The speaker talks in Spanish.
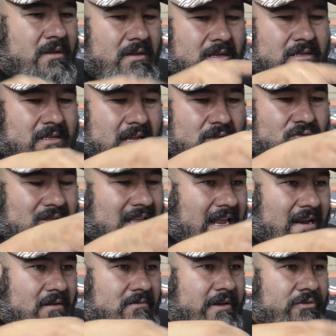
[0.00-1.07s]
de, estriado
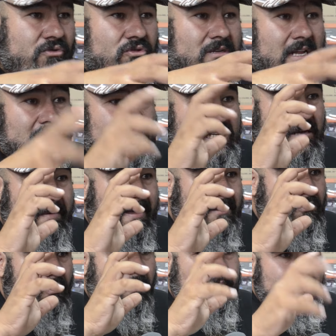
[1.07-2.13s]
interno, hay unos que ni se
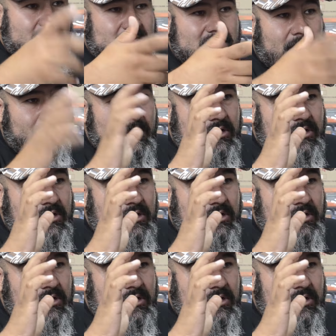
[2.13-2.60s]
ven, tú lo ves y dices, esta